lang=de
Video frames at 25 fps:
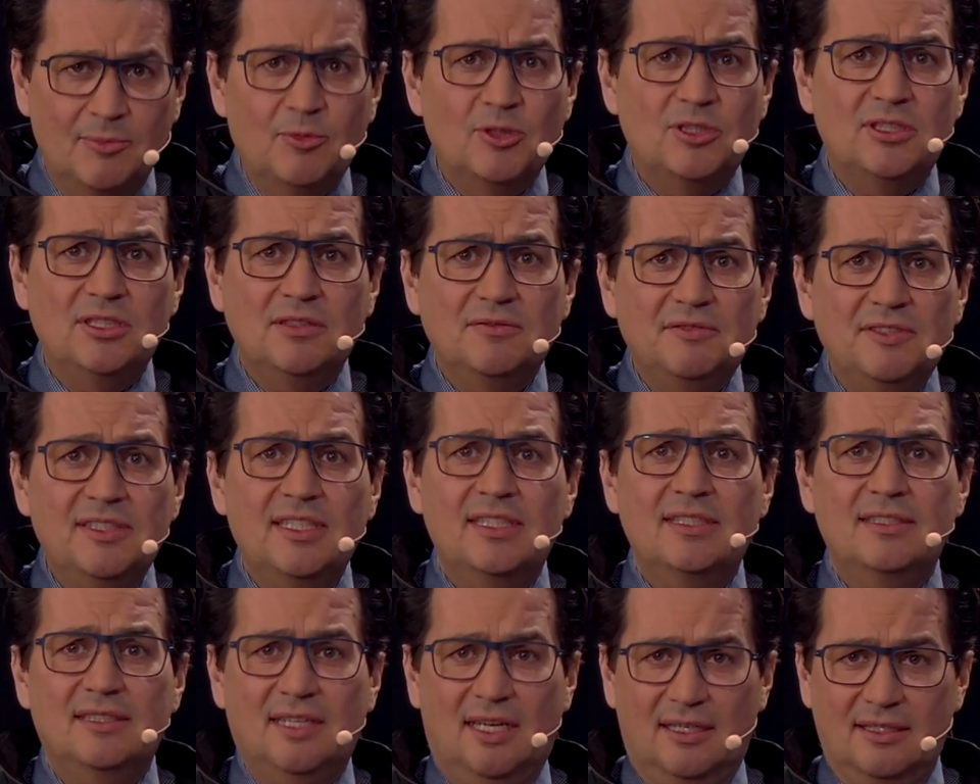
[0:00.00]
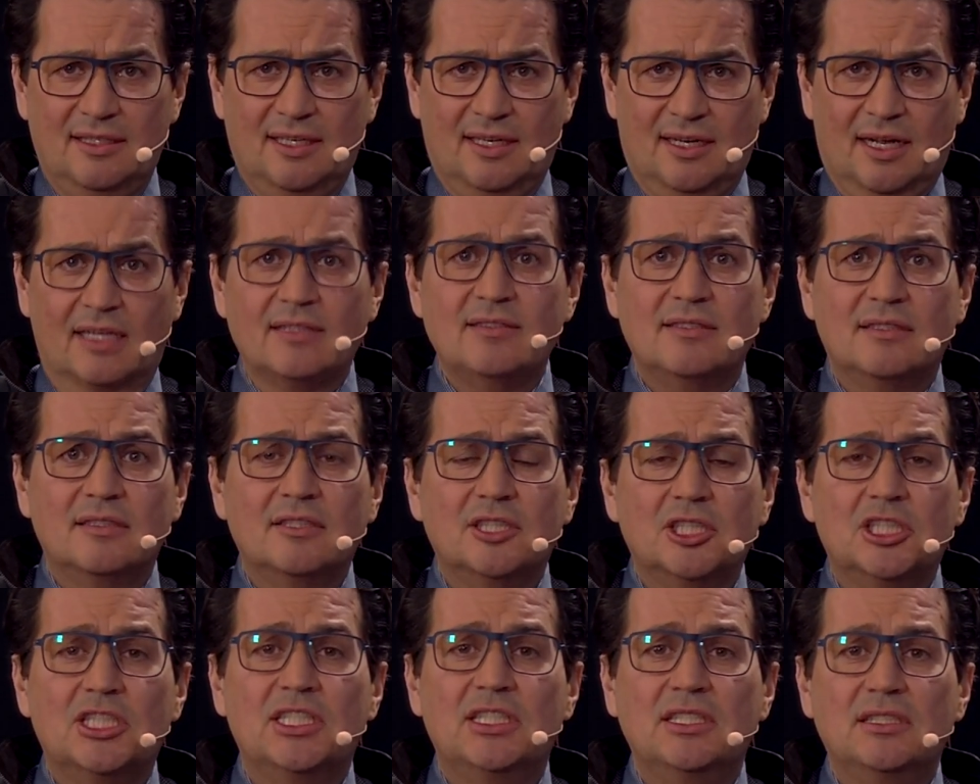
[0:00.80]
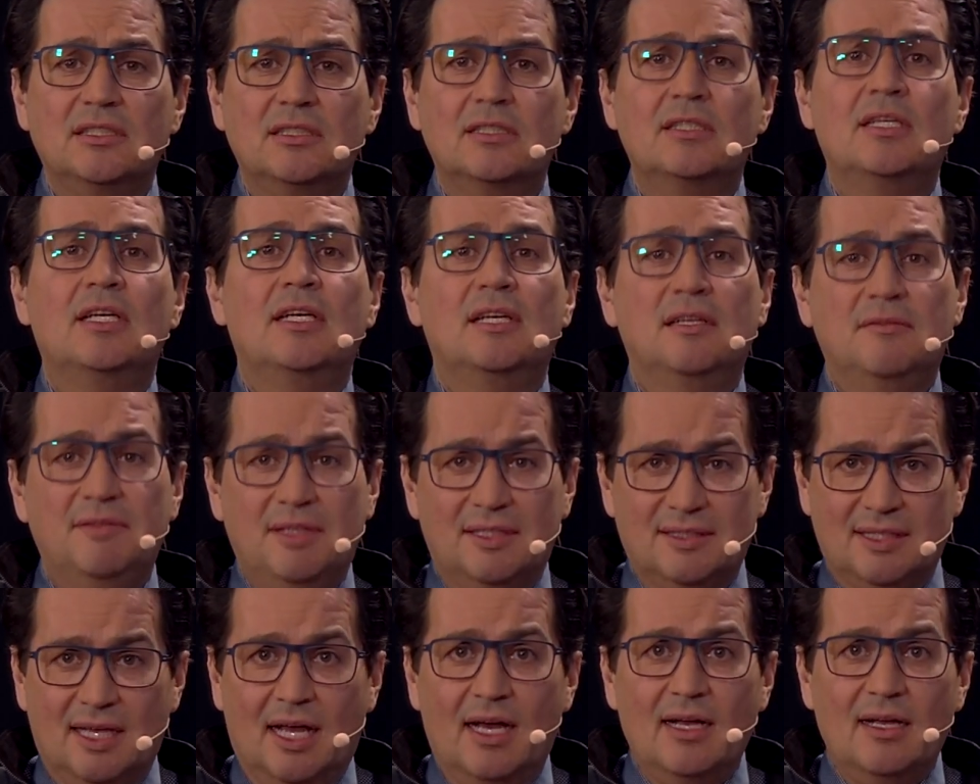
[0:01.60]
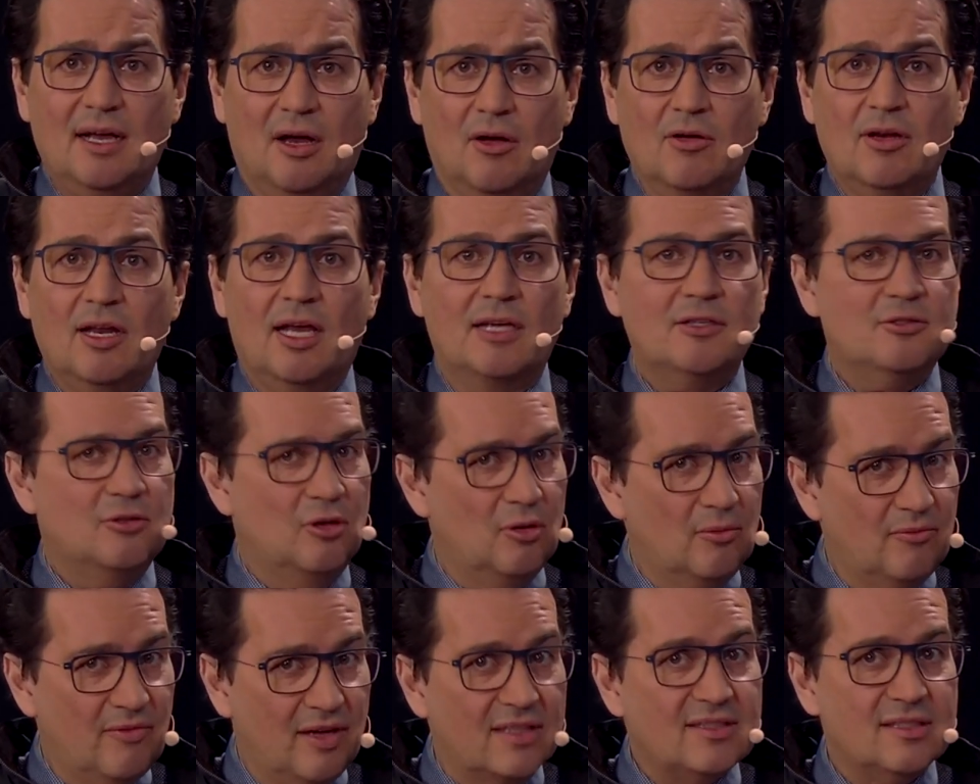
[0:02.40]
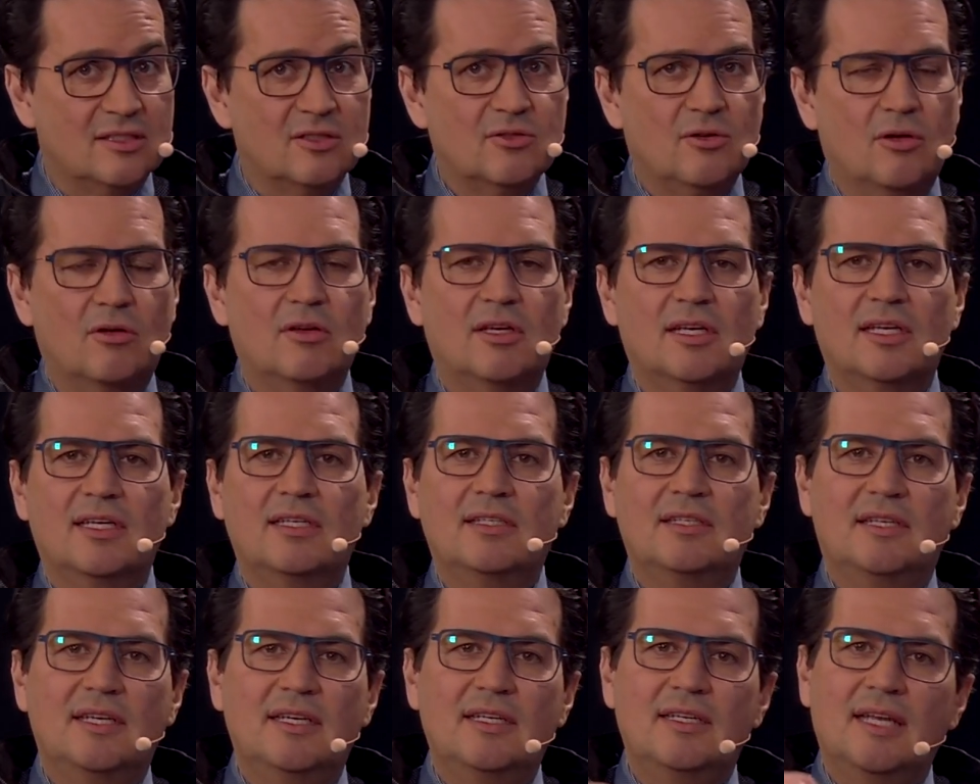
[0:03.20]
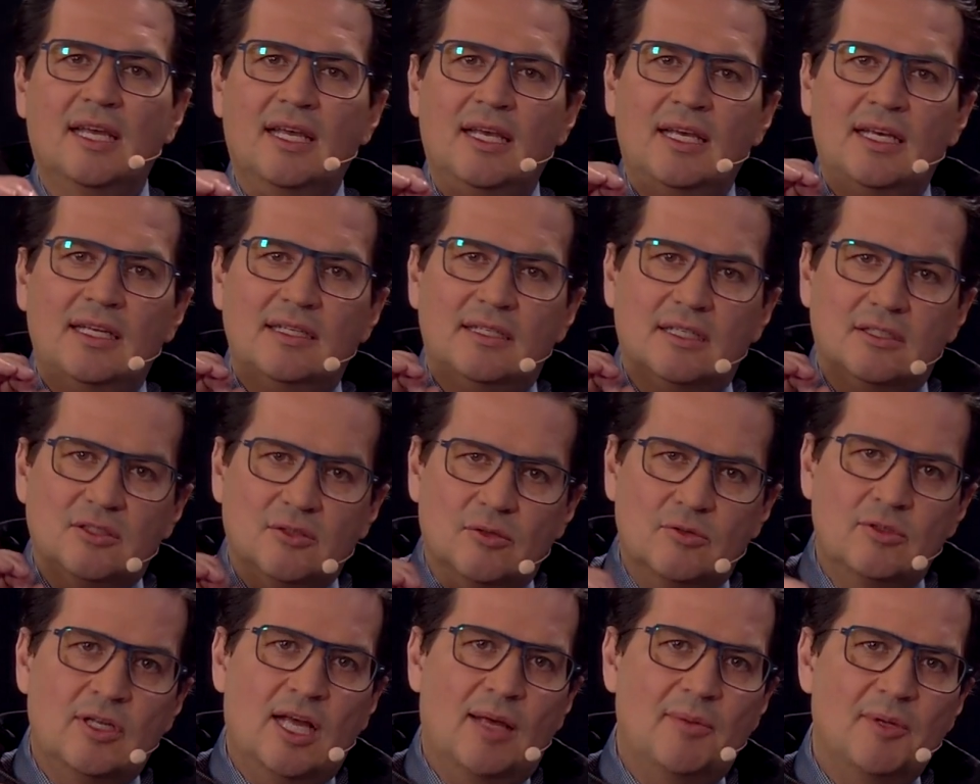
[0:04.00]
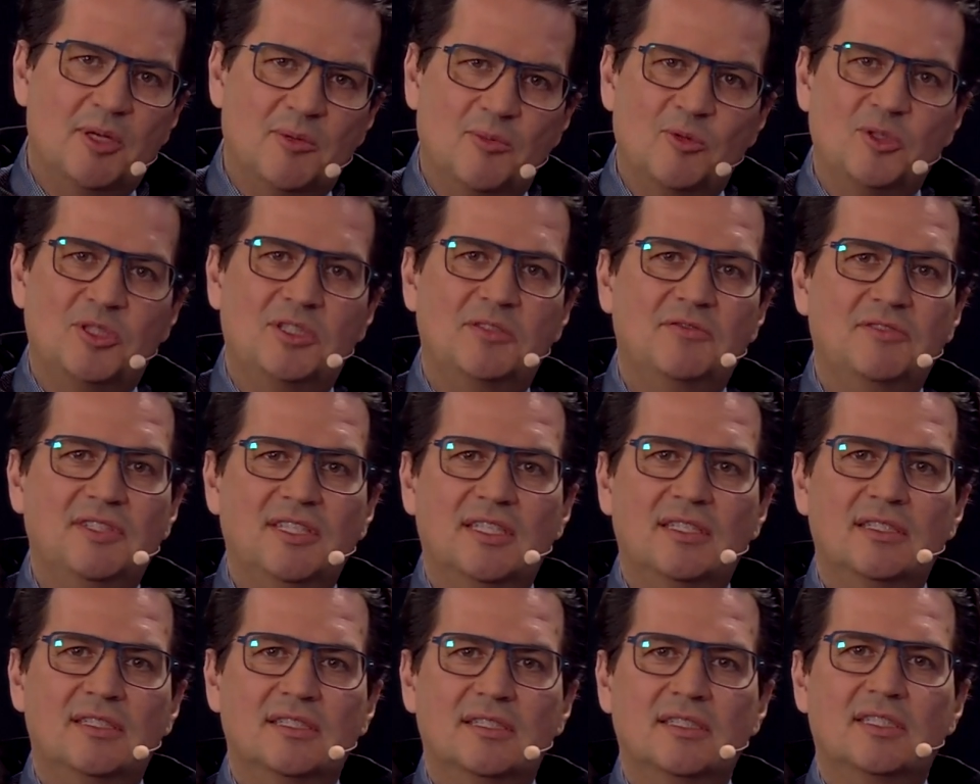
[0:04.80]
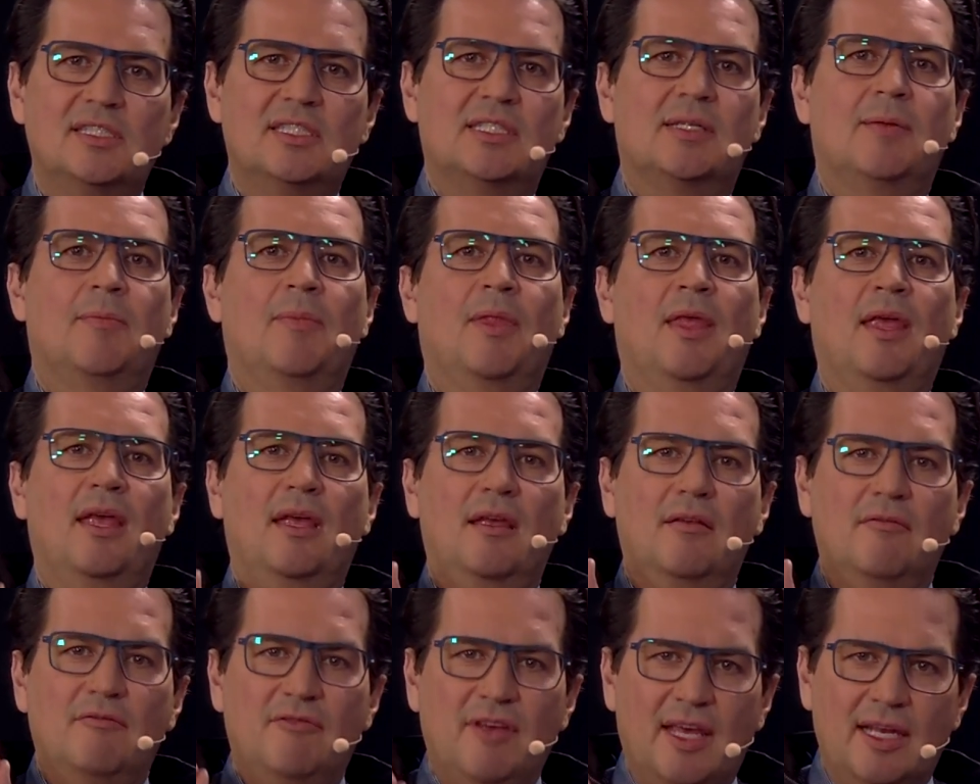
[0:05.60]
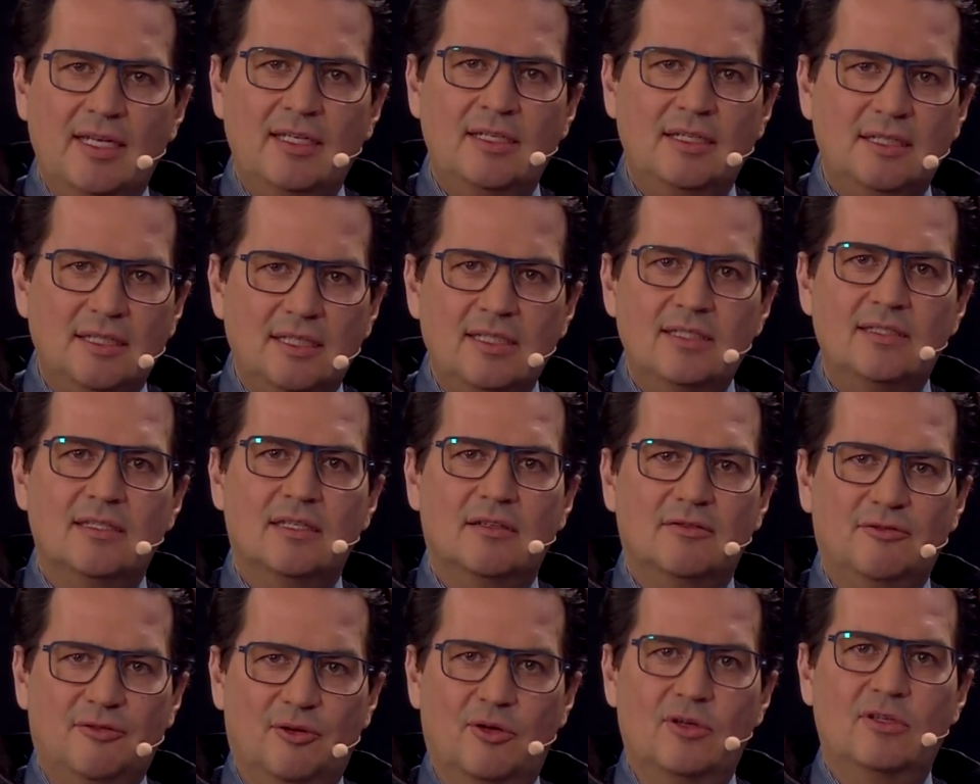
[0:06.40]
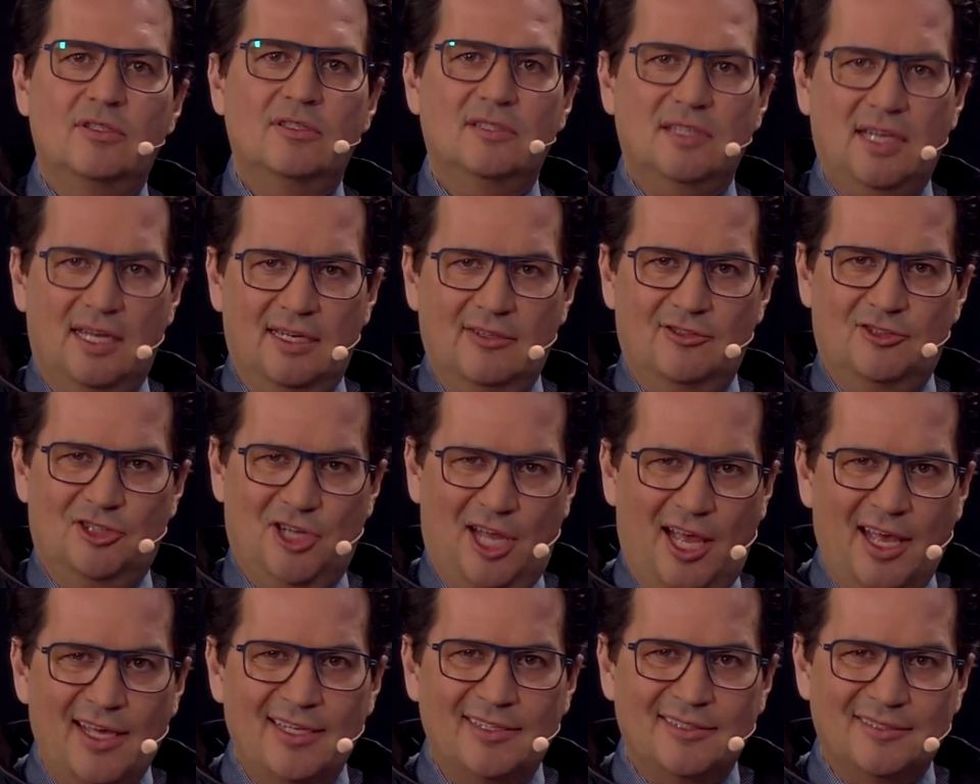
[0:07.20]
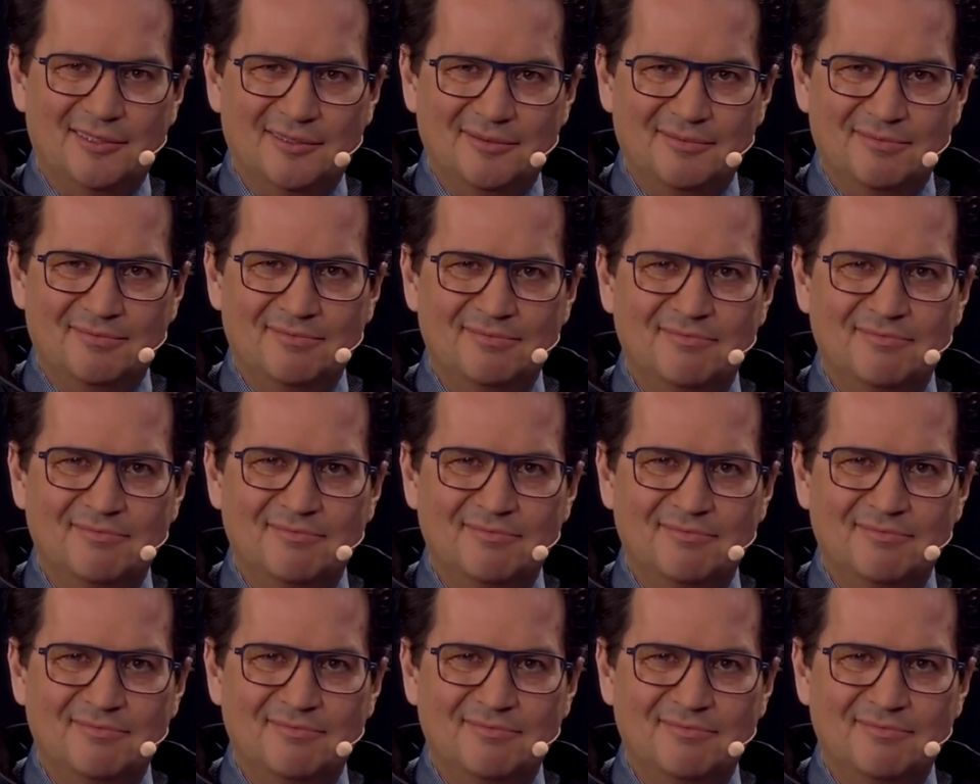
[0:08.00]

Motivierende an der ganzen Geschichte, wir sagen auch gleich noch, um was es konkret geht, das unheimlich Motivierende ist, wenn dieser Volksentscheid